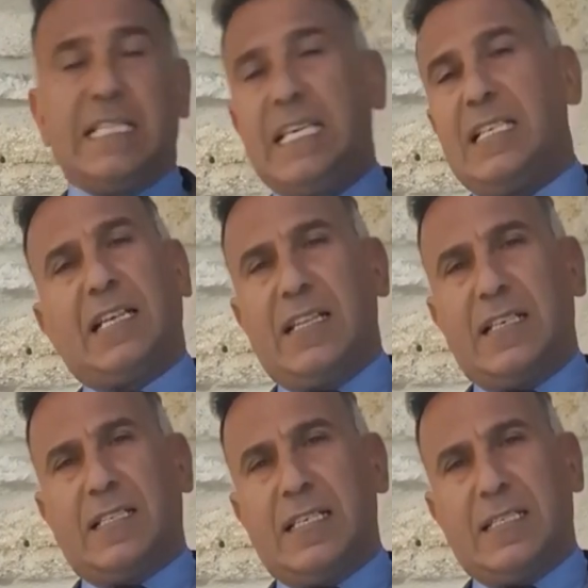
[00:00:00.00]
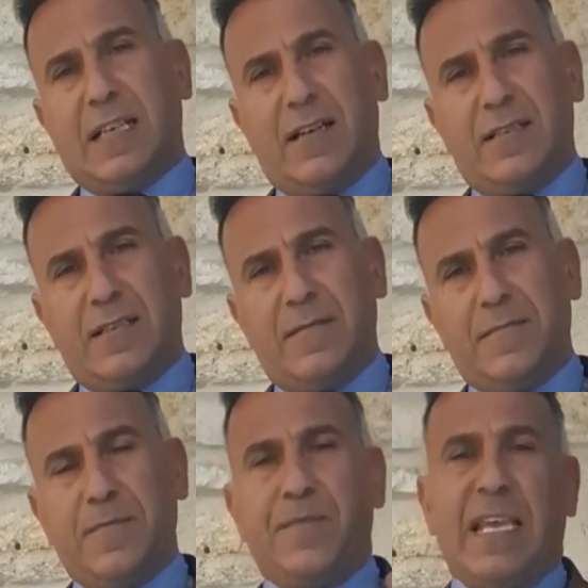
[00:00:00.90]
Girit adası sağladı.
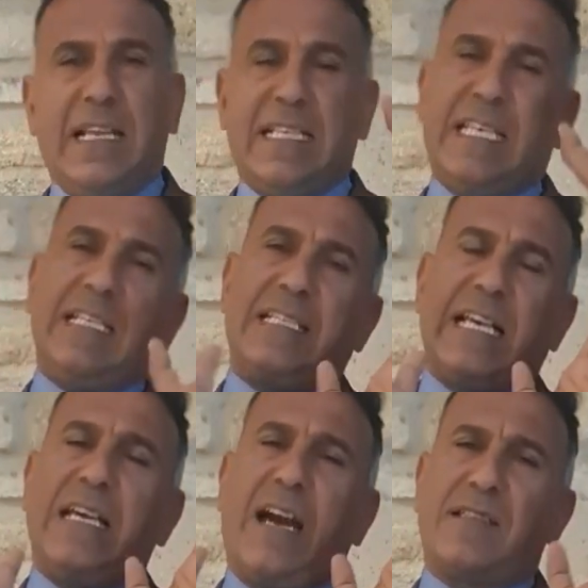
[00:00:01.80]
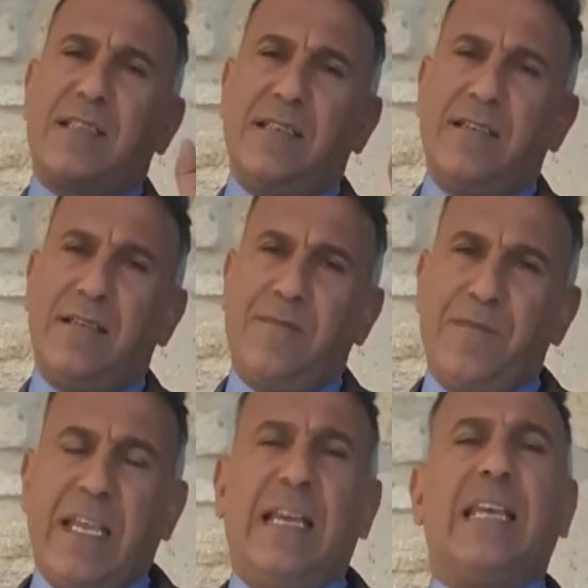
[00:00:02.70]
Girit yay hattı
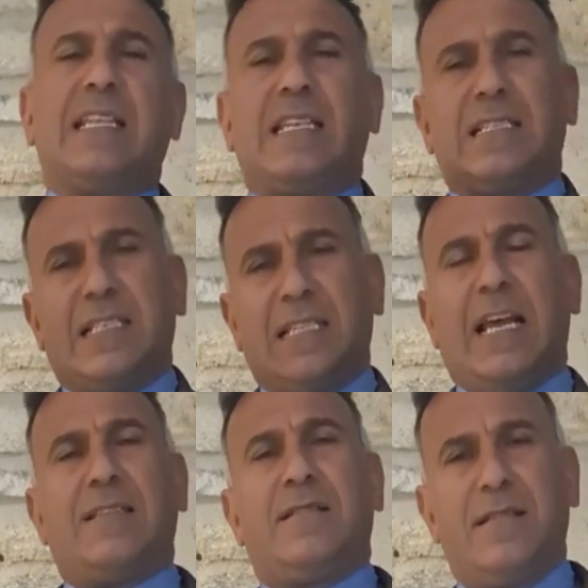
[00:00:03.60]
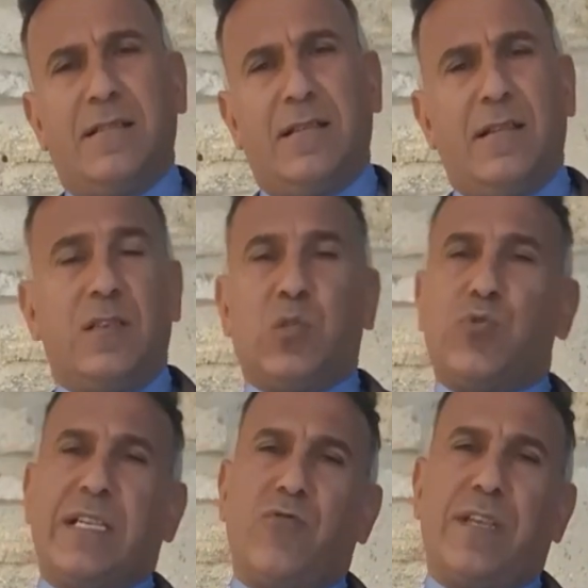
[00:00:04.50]
Ege Denizi'nden
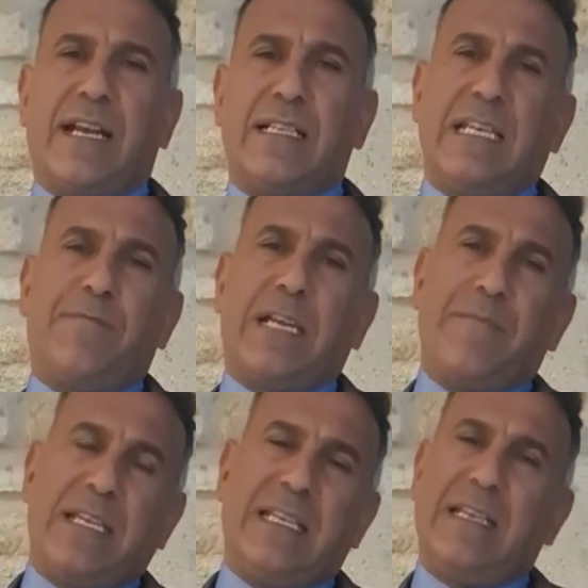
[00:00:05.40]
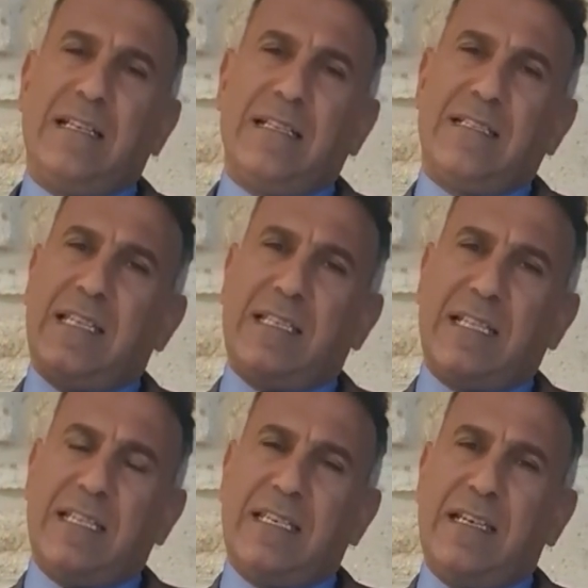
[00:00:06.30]
sürekli olarak depremleri
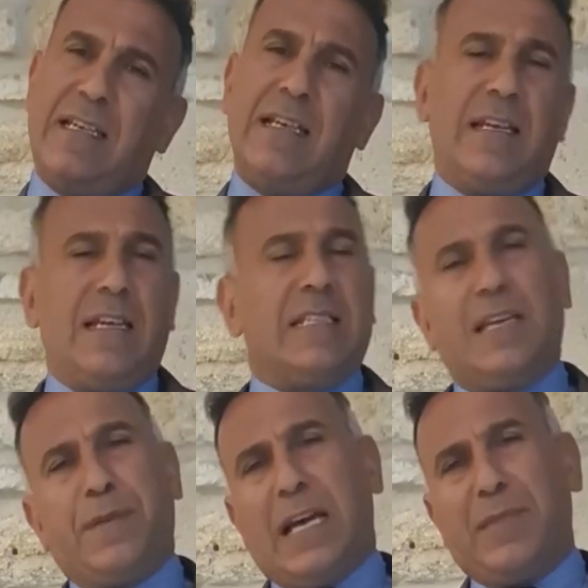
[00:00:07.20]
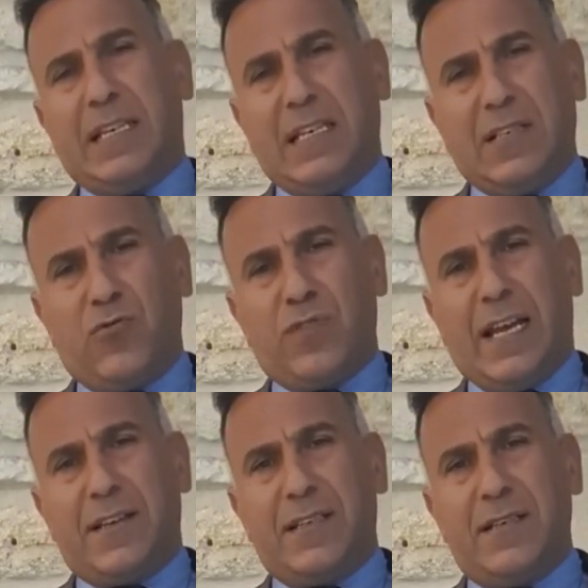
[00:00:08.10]
tetikledi. Depremleri
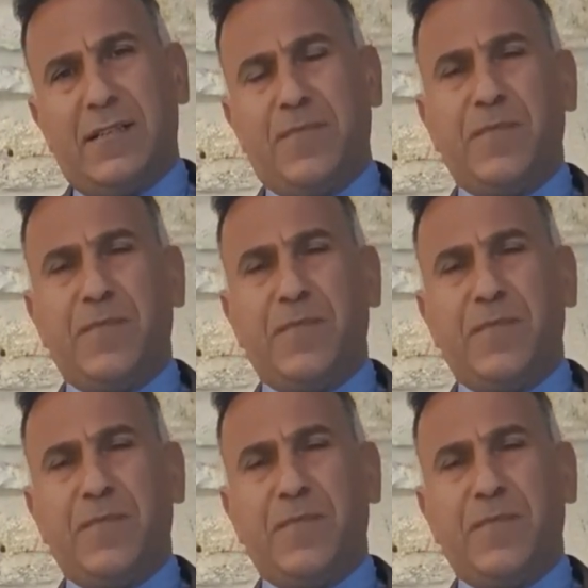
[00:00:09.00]
gönderdi.